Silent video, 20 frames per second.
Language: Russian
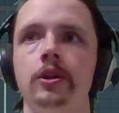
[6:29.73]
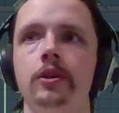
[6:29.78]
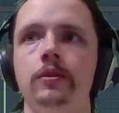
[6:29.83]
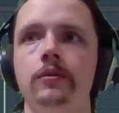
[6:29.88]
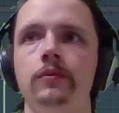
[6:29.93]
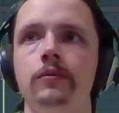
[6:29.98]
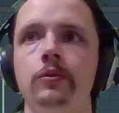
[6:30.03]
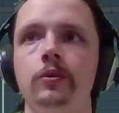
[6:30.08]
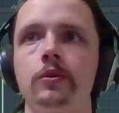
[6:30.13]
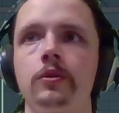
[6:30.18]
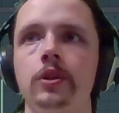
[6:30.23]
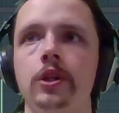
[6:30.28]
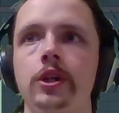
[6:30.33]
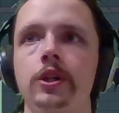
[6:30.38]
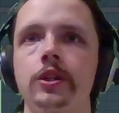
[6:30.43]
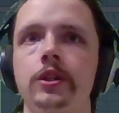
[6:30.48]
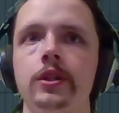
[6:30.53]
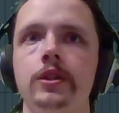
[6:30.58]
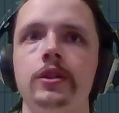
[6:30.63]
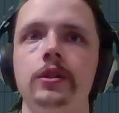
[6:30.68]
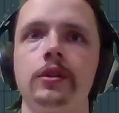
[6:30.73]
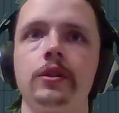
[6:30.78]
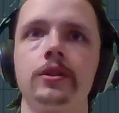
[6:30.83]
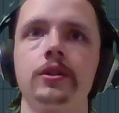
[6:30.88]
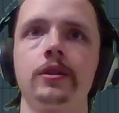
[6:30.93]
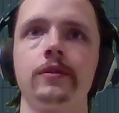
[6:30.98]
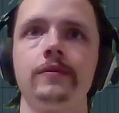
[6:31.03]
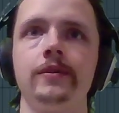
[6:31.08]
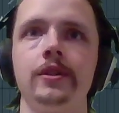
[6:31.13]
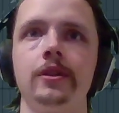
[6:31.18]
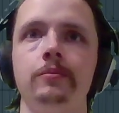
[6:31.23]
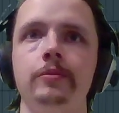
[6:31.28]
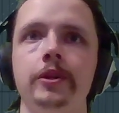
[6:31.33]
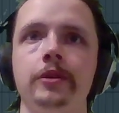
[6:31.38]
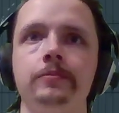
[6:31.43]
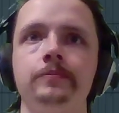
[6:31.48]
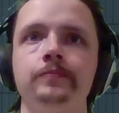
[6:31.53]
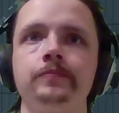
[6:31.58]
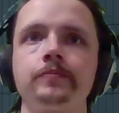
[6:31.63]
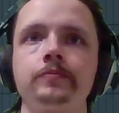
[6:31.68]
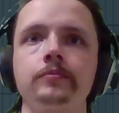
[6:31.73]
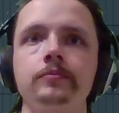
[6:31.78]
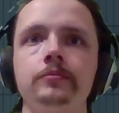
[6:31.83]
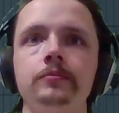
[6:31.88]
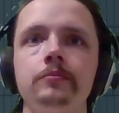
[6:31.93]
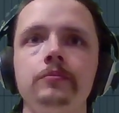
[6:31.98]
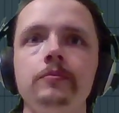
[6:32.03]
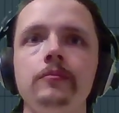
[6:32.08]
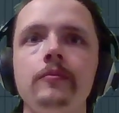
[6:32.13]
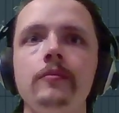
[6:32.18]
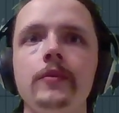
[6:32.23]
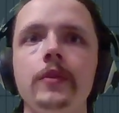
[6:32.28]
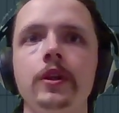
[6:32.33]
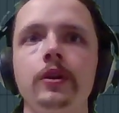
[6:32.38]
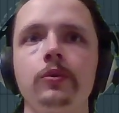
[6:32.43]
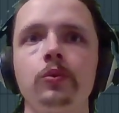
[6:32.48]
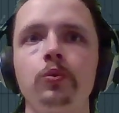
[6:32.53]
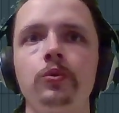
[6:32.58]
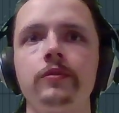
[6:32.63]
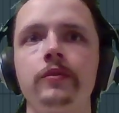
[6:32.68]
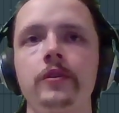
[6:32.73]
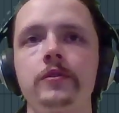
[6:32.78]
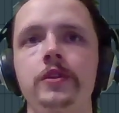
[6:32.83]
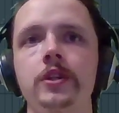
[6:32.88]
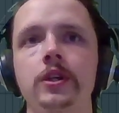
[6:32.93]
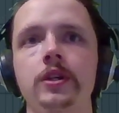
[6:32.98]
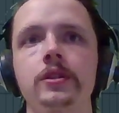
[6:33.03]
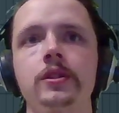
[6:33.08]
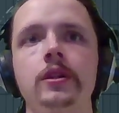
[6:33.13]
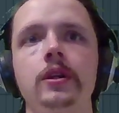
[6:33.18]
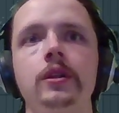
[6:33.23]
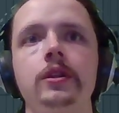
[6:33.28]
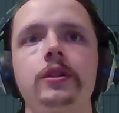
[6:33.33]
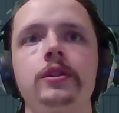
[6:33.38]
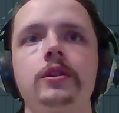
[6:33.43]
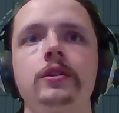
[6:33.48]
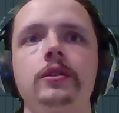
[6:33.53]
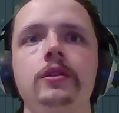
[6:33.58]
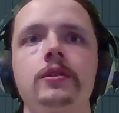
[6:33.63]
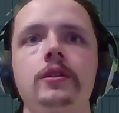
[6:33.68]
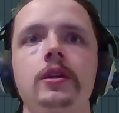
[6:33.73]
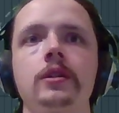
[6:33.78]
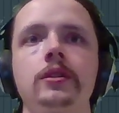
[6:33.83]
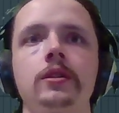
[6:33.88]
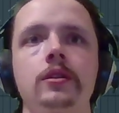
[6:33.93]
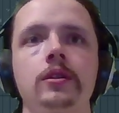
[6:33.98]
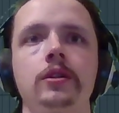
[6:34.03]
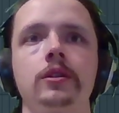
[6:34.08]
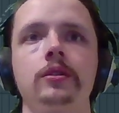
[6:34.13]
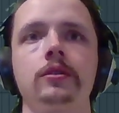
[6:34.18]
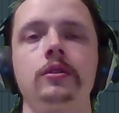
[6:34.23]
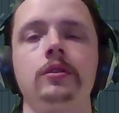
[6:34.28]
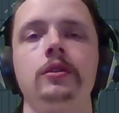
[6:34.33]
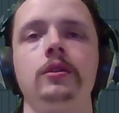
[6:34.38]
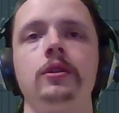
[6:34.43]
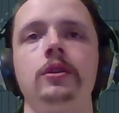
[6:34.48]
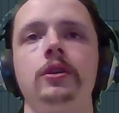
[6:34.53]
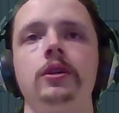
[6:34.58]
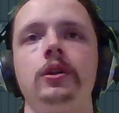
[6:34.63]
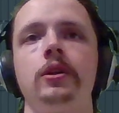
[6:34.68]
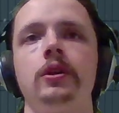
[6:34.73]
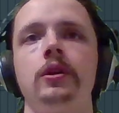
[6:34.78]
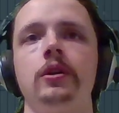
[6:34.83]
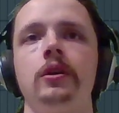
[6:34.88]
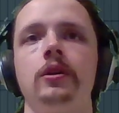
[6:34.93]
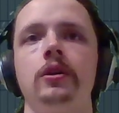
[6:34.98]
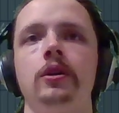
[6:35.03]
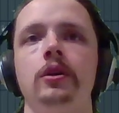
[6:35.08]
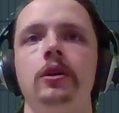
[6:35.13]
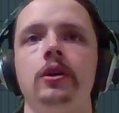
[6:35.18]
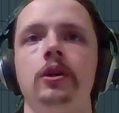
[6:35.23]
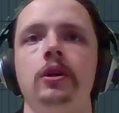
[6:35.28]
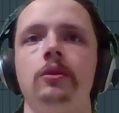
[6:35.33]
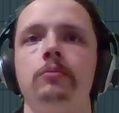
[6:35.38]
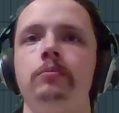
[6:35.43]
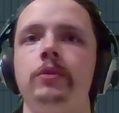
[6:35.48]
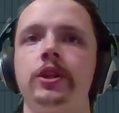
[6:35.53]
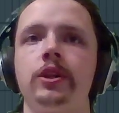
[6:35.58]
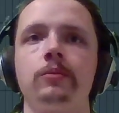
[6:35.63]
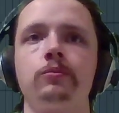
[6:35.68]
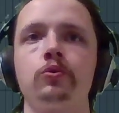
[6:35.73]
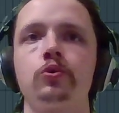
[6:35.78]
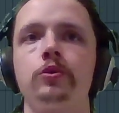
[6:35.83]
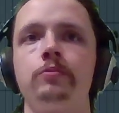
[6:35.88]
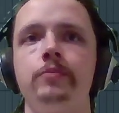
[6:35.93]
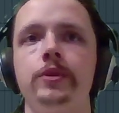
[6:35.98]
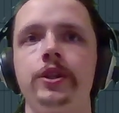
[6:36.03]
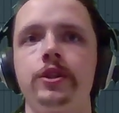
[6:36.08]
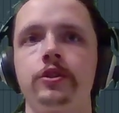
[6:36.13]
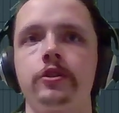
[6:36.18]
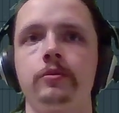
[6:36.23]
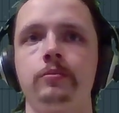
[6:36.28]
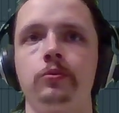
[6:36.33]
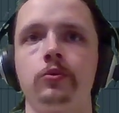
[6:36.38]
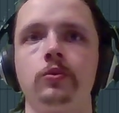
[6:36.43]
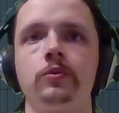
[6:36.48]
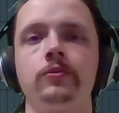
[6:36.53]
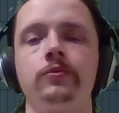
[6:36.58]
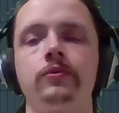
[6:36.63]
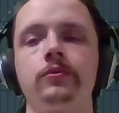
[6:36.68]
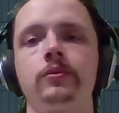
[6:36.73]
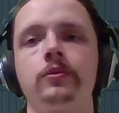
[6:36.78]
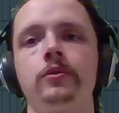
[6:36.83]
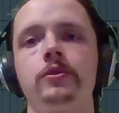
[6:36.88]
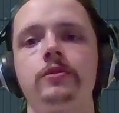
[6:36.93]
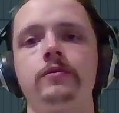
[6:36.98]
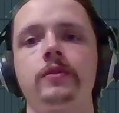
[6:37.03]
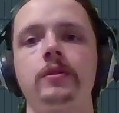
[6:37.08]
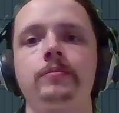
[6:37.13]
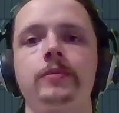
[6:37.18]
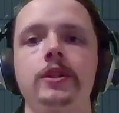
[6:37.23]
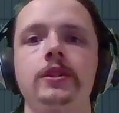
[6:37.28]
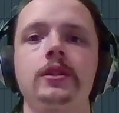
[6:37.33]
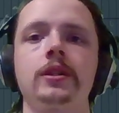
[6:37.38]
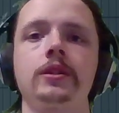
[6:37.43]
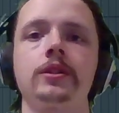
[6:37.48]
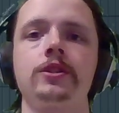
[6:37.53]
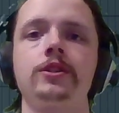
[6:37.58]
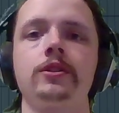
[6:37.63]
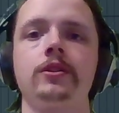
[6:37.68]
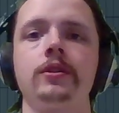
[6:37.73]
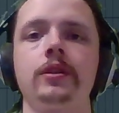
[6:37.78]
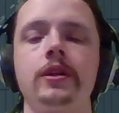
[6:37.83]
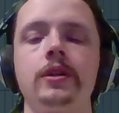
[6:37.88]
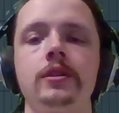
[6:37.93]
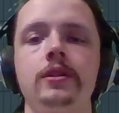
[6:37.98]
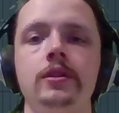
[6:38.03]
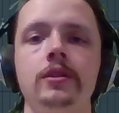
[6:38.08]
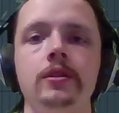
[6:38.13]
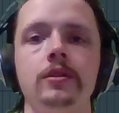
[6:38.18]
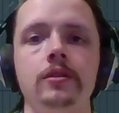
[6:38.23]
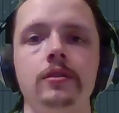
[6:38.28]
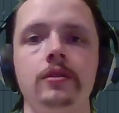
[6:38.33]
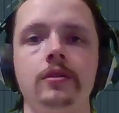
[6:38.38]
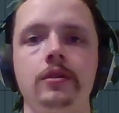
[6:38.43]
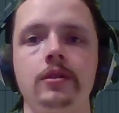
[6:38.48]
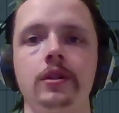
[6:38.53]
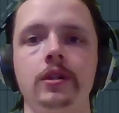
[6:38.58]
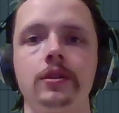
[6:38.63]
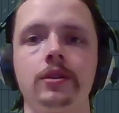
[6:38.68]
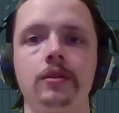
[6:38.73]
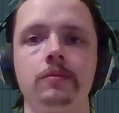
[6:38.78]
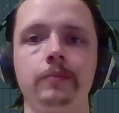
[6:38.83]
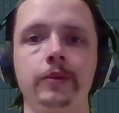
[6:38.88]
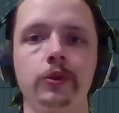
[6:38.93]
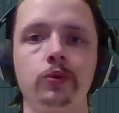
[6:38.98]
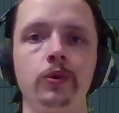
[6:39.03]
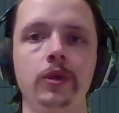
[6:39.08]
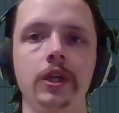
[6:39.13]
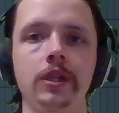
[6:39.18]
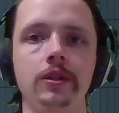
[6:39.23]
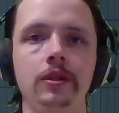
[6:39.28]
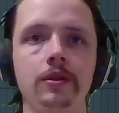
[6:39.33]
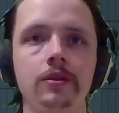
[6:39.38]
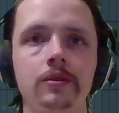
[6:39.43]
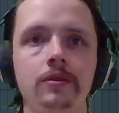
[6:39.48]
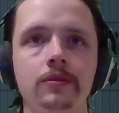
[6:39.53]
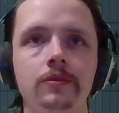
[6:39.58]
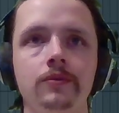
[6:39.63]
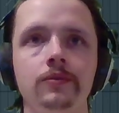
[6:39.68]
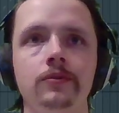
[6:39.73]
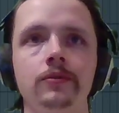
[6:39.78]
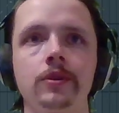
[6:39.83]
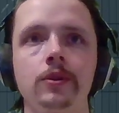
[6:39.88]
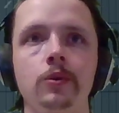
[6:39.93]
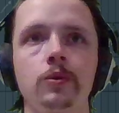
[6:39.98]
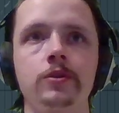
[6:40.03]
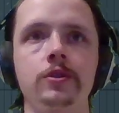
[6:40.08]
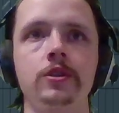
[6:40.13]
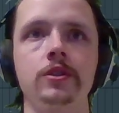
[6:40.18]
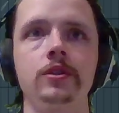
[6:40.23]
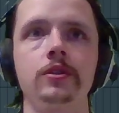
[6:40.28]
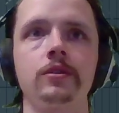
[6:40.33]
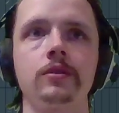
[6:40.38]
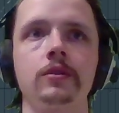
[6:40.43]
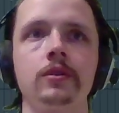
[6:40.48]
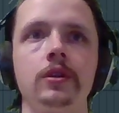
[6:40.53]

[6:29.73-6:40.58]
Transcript: Вот так это делается в зебре. Ну и во всех остальных синтезаторах по тому же принципу. То есть вам достаточно найти этот модулятор Velocity